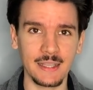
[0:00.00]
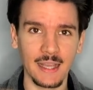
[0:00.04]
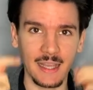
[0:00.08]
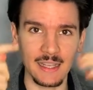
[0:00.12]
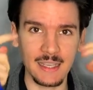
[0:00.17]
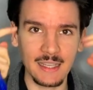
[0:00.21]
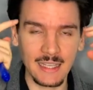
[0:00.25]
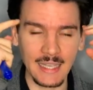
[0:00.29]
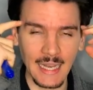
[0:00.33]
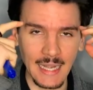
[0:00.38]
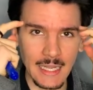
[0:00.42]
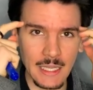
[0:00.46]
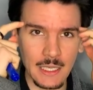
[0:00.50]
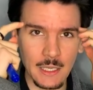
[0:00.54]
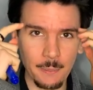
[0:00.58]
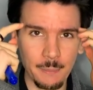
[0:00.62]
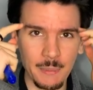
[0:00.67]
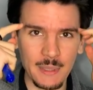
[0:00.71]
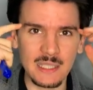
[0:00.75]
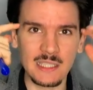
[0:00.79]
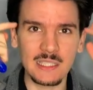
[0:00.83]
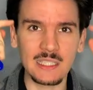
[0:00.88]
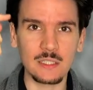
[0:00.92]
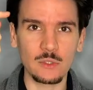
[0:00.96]
Ein Gedanke
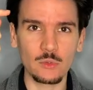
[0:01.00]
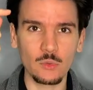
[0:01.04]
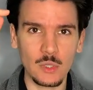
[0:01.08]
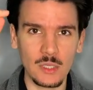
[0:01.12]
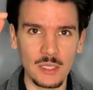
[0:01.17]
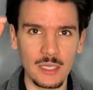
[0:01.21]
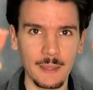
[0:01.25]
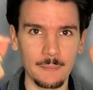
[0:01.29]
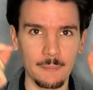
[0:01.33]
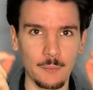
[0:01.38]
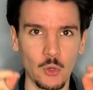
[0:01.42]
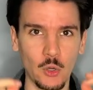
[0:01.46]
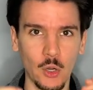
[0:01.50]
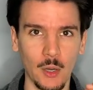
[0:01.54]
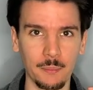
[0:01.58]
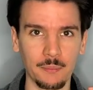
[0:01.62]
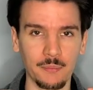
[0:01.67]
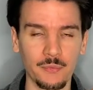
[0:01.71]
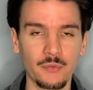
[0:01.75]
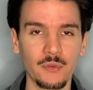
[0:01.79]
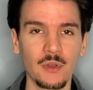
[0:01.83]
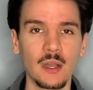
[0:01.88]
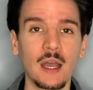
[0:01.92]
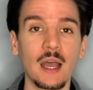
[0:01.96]
passiert nur in deinem
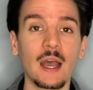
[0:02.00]
Kopf.